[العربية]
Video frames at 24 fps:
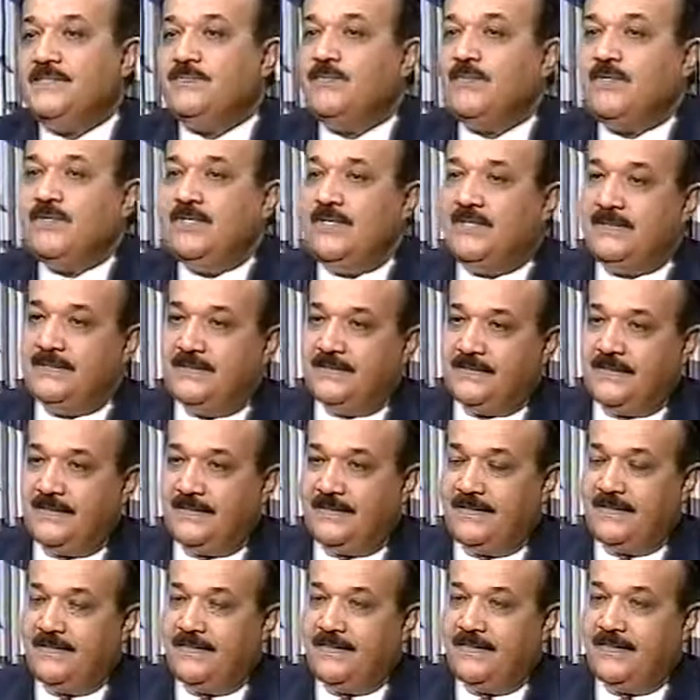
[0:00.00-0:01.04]
الالتصاق
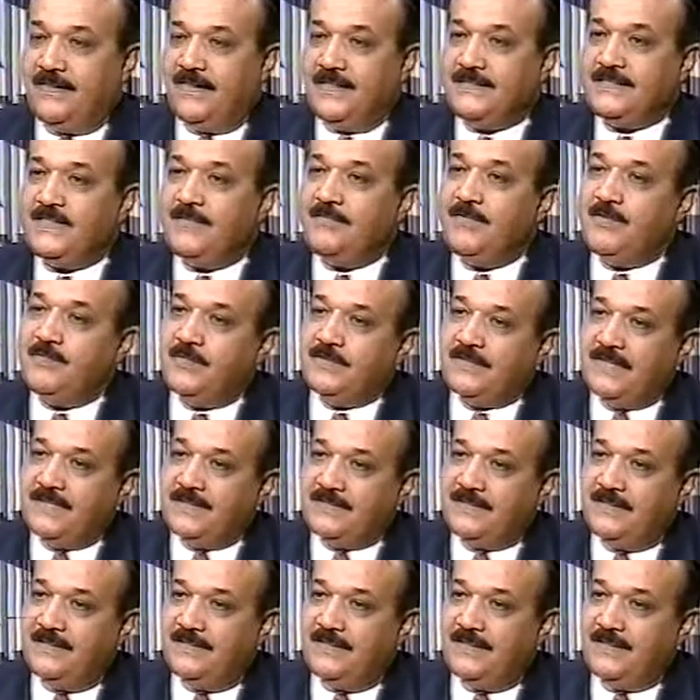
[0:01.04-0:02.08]
الاصابع الملتصقه
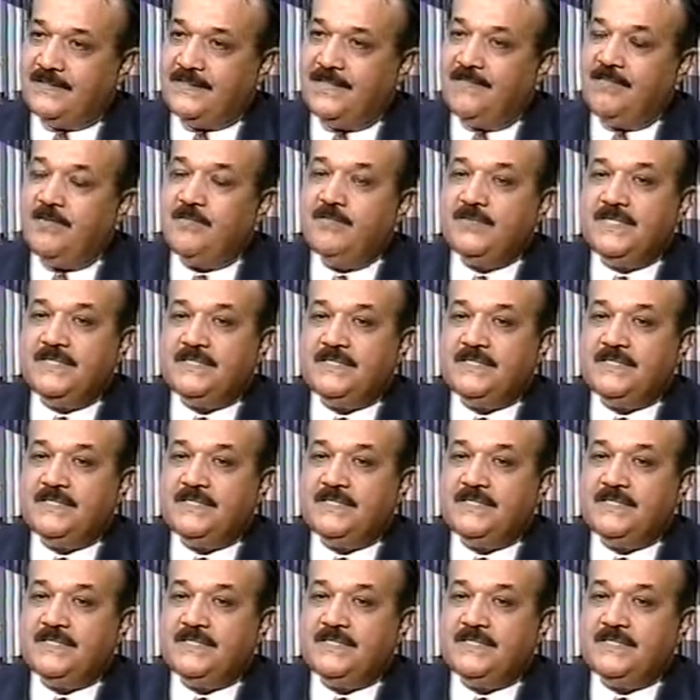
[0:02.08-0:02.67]
الاصابع الملتصقه